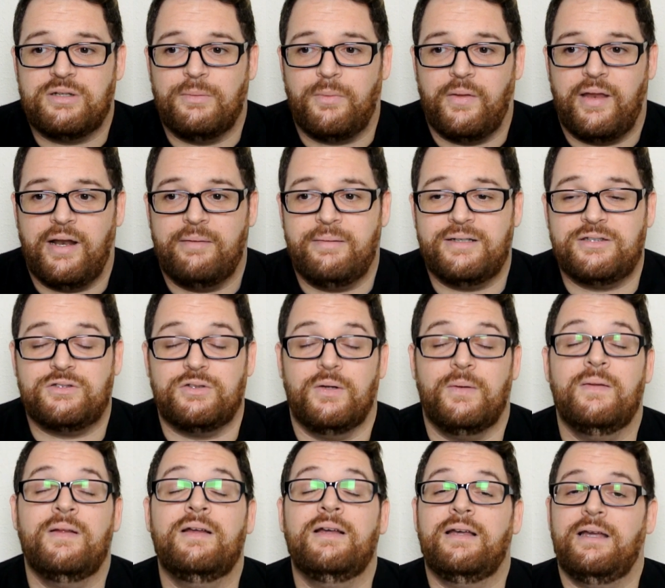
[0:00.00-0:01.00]
a poder abasto.
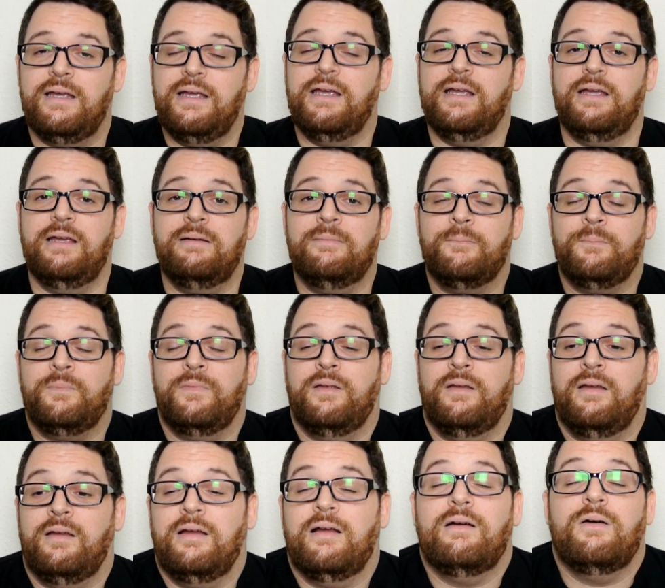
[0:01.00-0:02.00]
Y
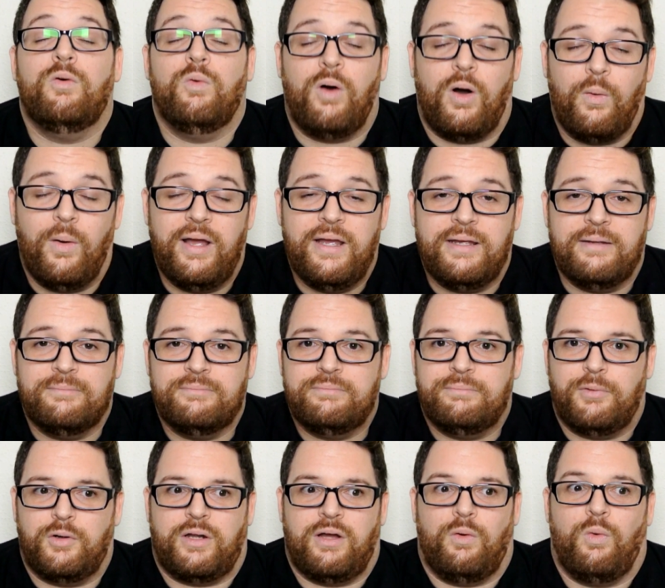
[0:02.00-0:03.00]
Huawei,
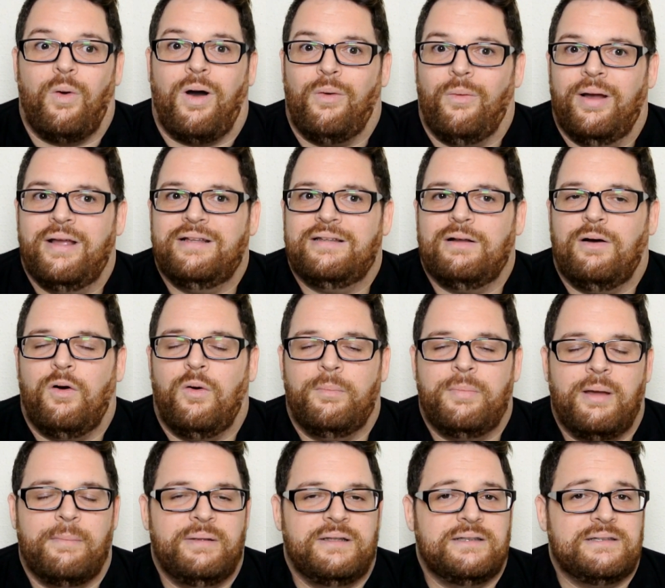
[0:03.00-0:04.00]
porque Huawei
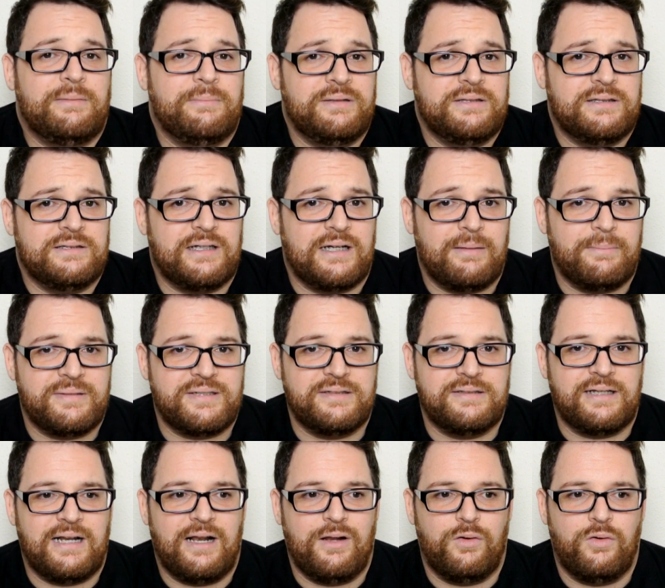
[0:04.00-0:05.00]
obviamente también tendrá que
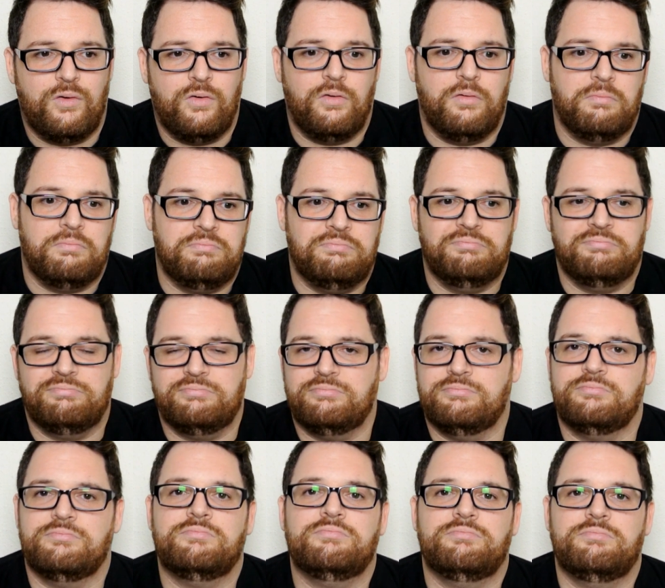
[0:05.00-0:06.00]
presentar algo
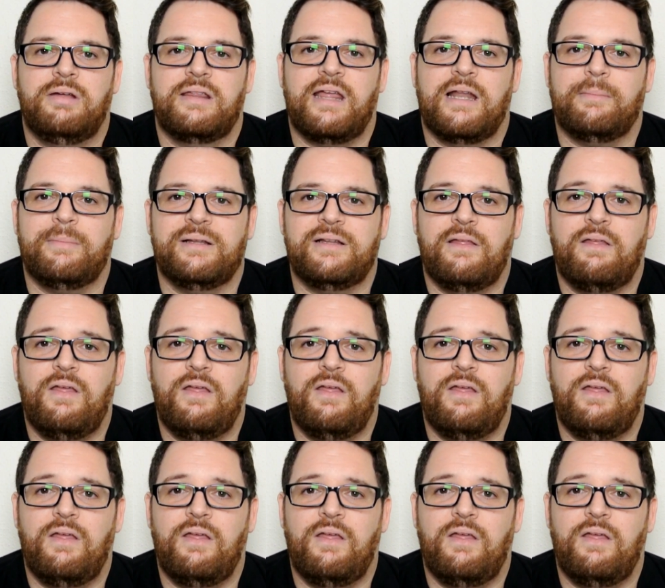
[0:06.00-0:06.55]
medianamente